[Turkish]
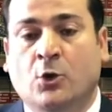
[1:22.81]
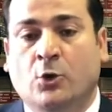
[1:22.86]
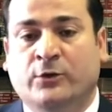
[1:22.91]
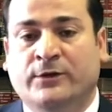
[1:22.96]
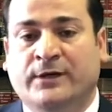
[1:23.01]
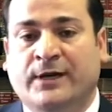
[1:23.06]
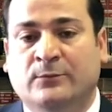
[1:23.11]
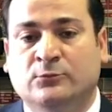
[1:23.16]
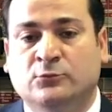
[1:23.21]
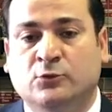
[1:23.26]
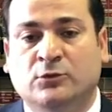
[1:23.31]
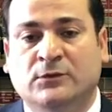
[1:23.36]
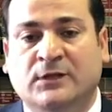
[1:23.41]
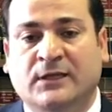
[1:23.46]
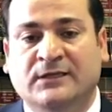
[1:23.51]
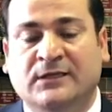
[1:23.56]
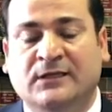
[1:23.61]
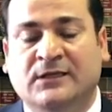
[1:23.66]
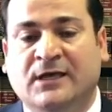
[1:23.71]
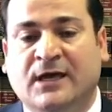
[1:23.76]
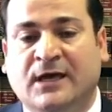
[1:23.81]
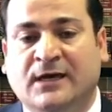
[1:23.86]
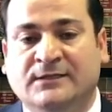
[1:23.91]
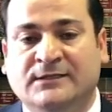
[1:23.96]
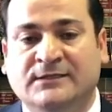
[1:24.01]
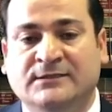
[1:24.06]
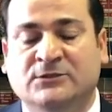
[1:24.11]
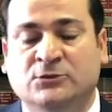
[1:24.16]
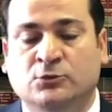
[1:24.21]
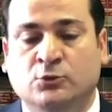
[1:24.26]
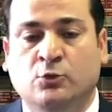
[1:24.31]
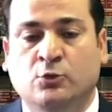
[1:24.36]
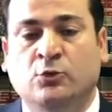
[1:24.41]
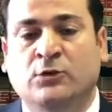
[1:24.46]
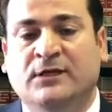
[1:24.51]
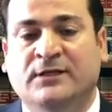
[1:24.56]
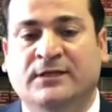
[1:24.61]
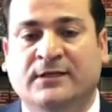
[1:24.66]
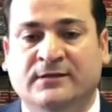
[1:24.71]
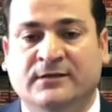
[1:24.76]
Önemli olan nikah kıydığın
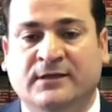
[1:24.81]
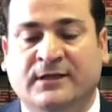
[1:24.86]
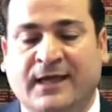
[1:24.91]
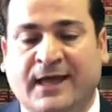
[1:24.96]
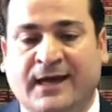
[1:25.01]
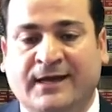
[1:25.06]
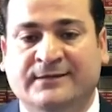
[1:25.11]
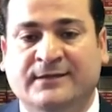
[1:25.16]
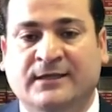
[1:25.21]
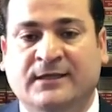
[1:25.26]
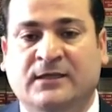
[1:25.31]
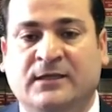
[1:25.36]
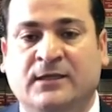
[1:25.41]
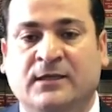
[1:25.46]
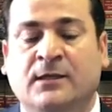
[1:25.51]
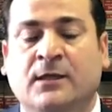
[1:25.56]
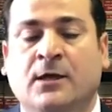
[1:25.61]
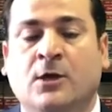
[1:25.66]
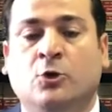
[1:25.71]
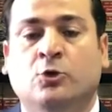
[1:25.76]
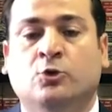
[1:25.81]
ülkede ya da yerdeki